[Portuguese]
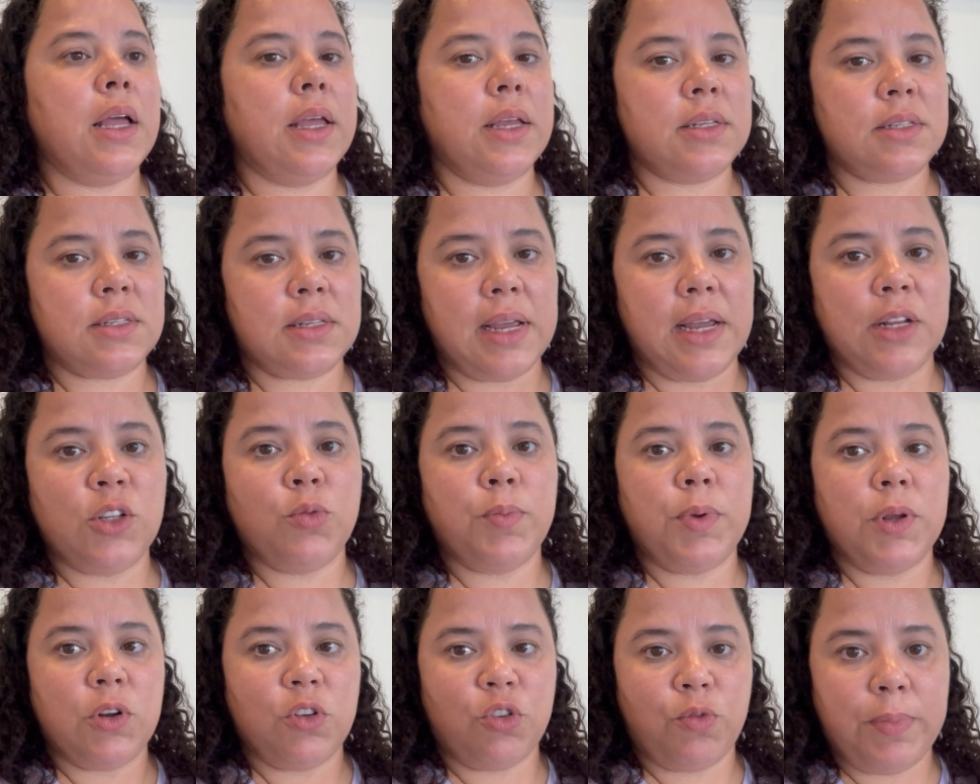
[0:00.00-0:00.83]
exceto
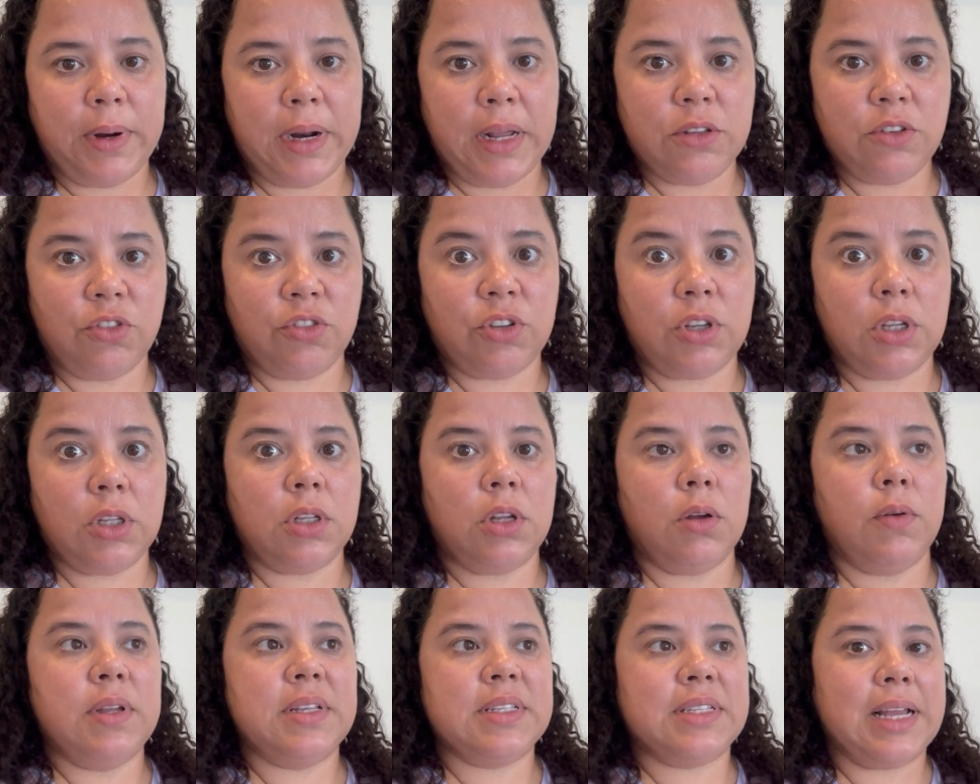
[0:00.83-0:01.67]
pelos prédios que
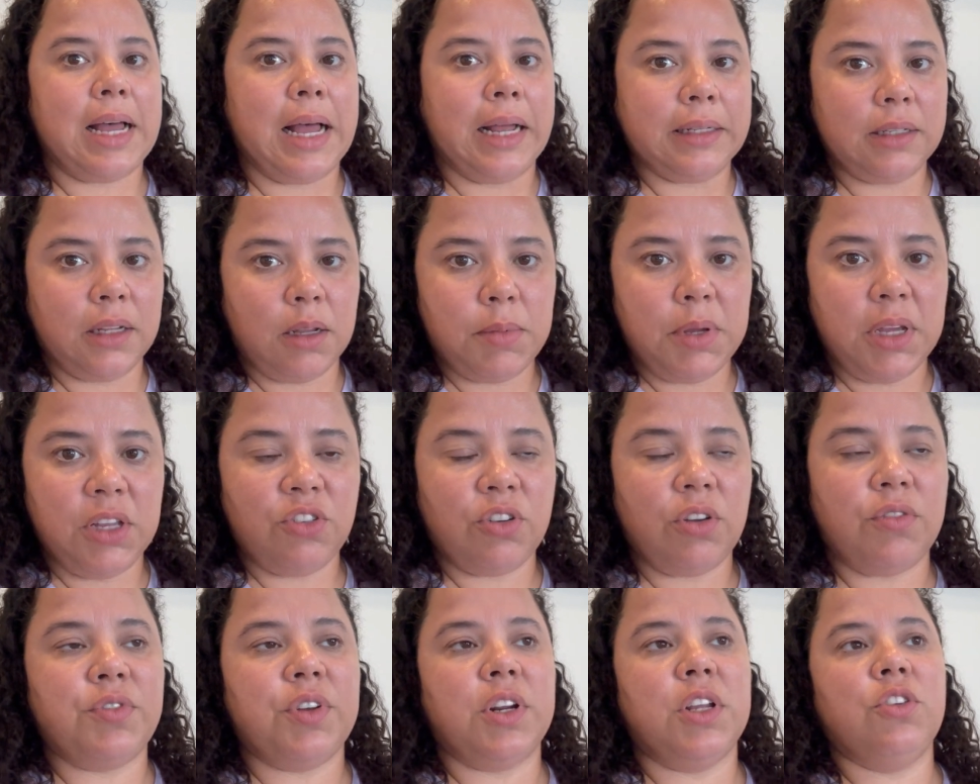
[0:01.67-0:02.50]
estão
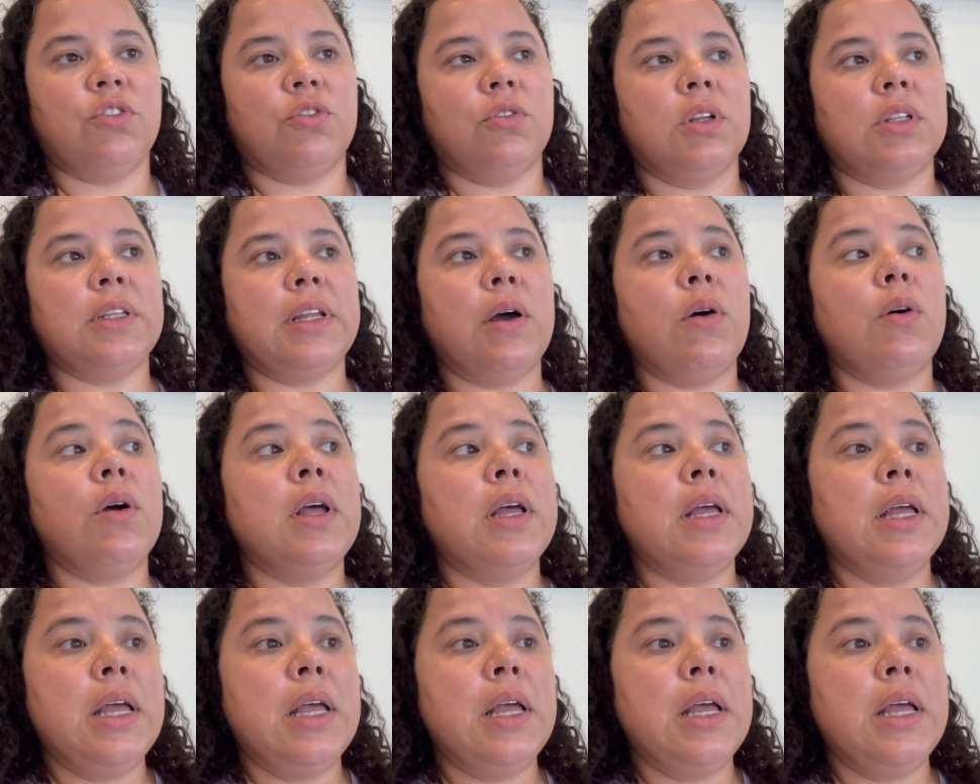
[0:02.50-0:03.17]
exatamente à frente do hotel,